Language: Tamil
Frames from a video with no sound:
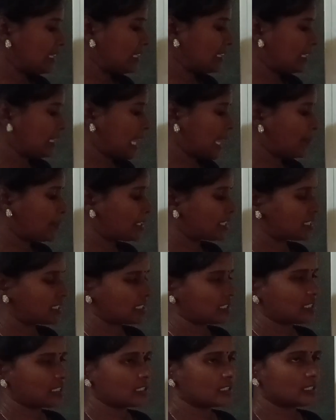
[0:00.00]
ரெண்டு
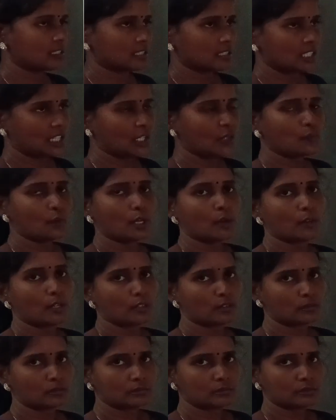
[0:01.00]
கேமெட்ஸ் இன்வால்வ்
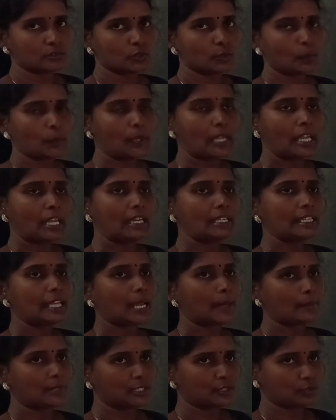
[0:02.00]
ஆகும் ஸோ மேல்
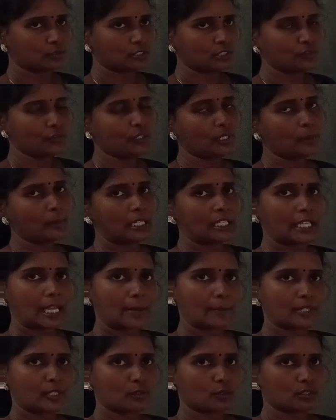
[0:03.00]
கேமெட் ஒன்று ஃபீமேல்
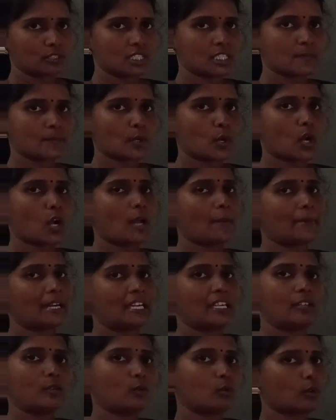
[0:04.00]
கேமெட் ஒன்று ஸ்பெர்ம்
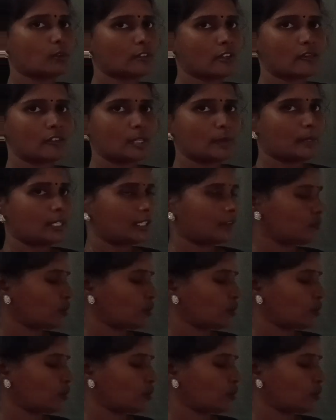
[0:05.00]
அண்ட் ஓவா வில் பி